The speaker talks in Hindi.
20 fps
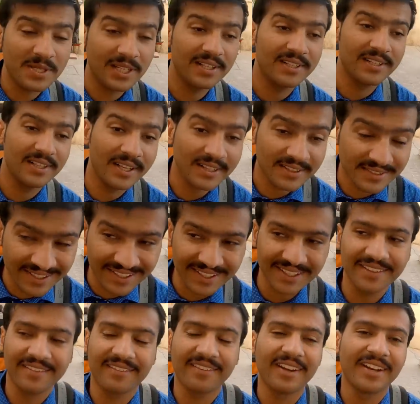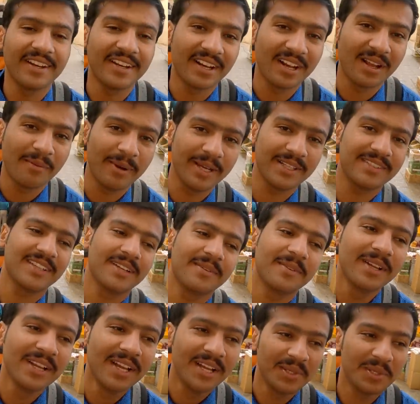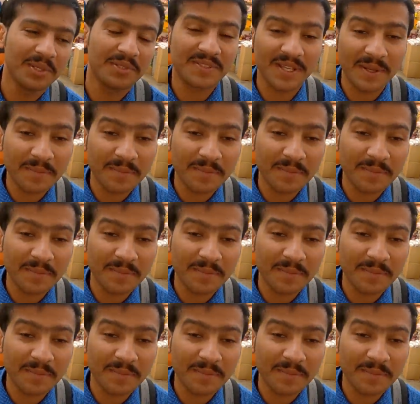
सबसे लग्जरी ट्रेन है ना भाई साहब